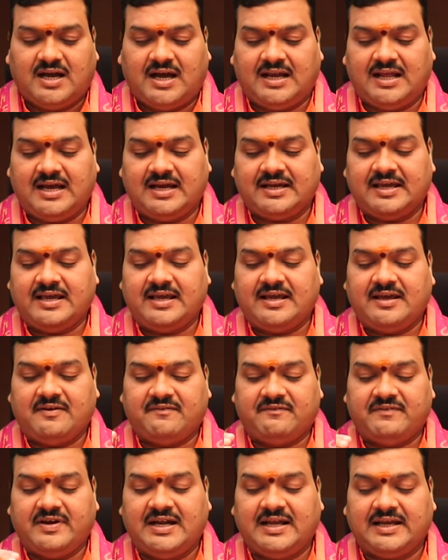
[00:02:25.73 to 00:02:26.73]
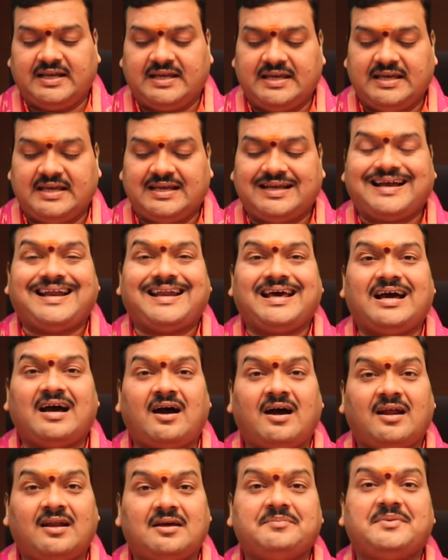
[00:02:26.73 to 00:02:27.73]
అలాగే వీళ్ళకి
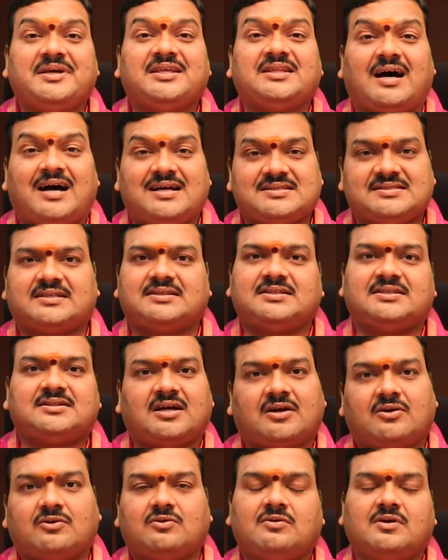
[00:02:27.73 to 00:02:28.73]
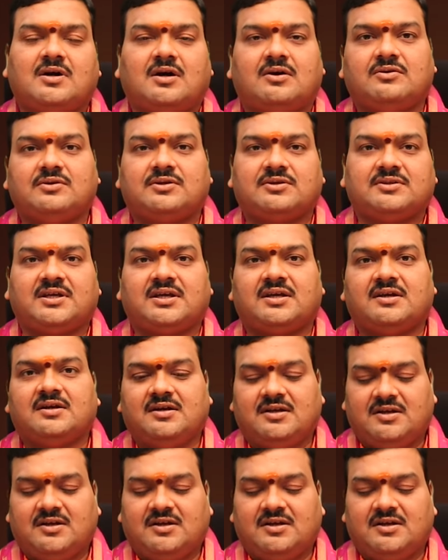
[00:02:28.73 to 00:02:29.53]
కలహాల మీద ఆసక్తి తక్కువగా ఉంటుంది